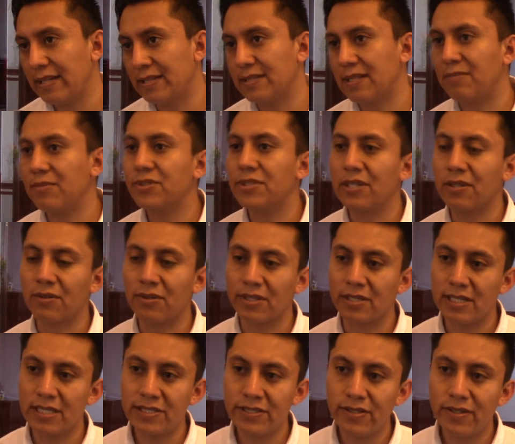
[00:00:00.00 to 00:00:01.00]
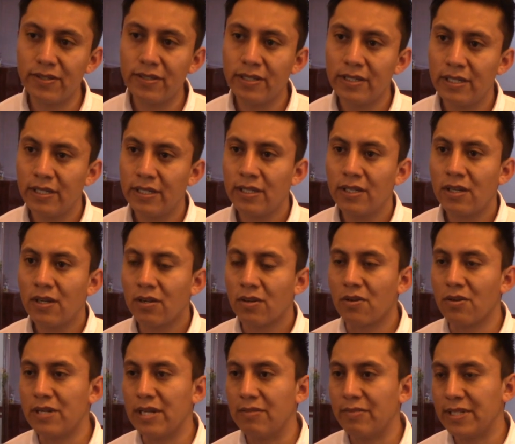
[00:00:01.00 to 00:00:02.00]
Estamos en coordinación
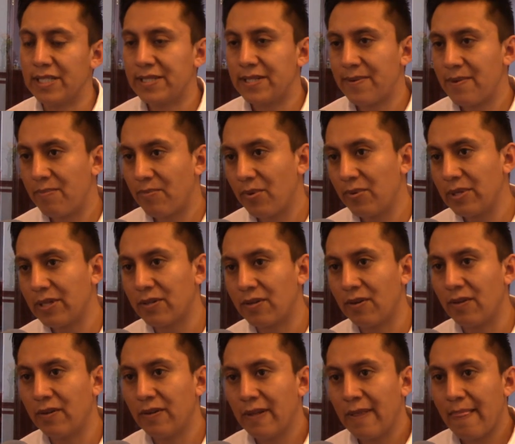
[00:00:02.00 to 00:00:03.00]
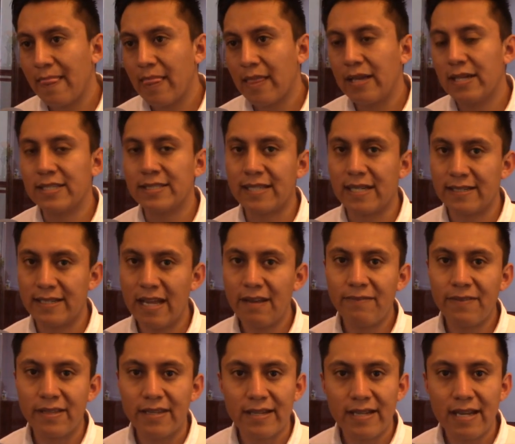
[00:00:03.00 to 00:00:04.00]
con el Ministerio Público Estatal,
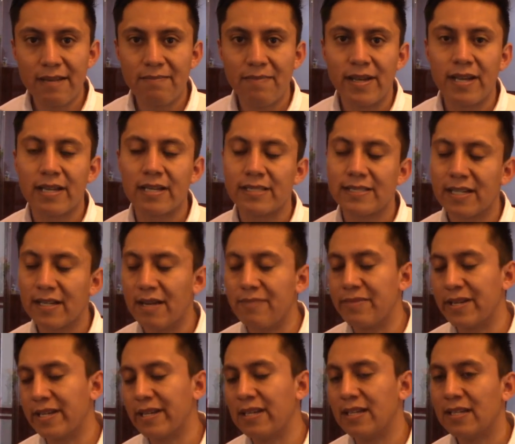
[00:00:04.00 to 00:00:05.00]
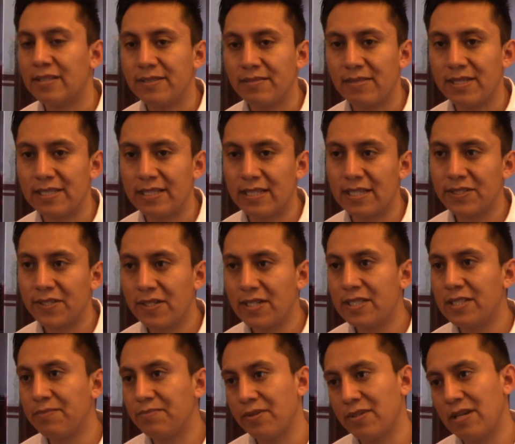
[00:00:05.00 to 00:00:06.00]
Federal, para que se hagan bien las
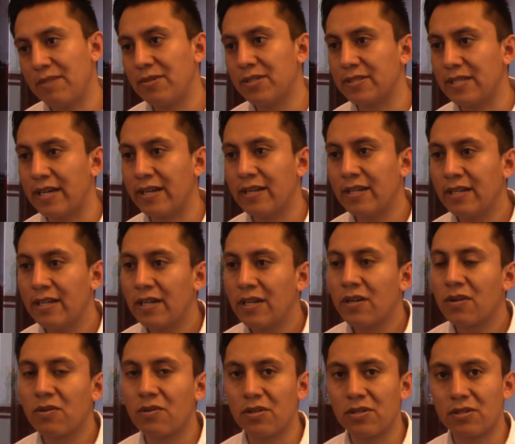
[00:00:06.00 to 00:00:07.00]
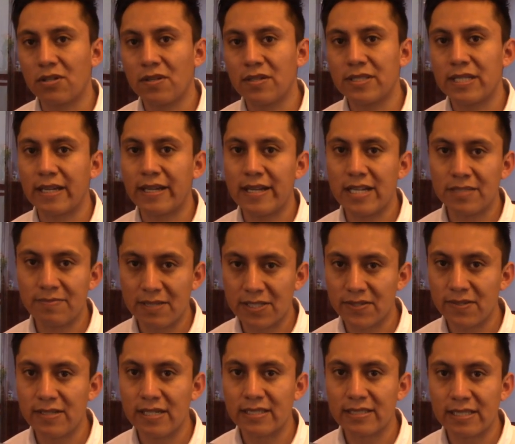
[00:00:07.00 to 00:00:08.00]
investigaciones y podamos dar con todas aquellas
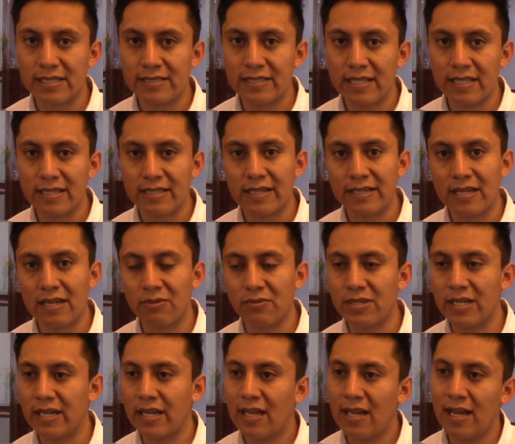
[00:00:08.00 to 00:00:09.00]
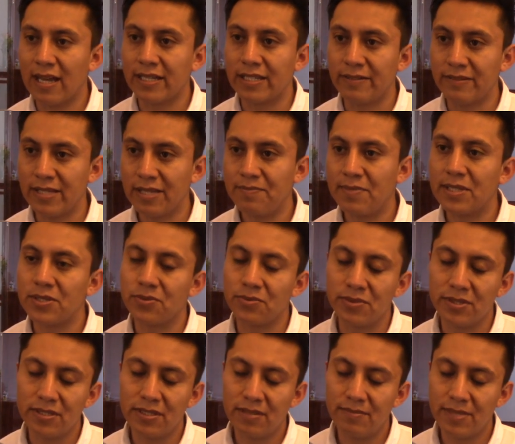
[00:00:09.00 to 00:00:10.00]
personas que se dedican a alguna actividad
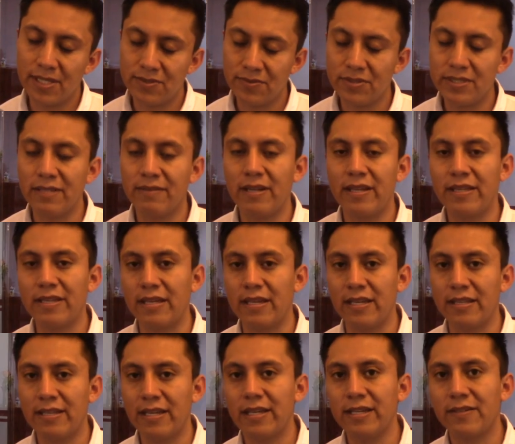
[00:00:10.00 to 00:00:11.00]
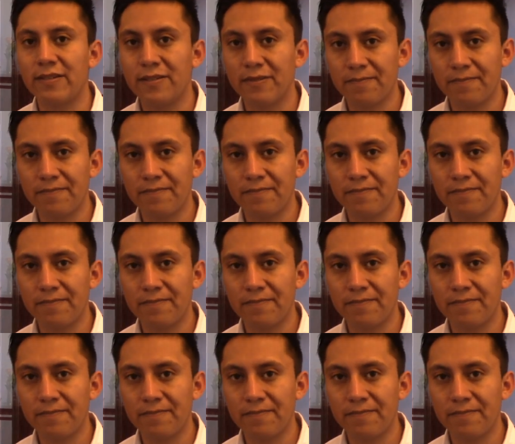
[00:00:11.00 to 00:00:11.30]
presuncible de delito.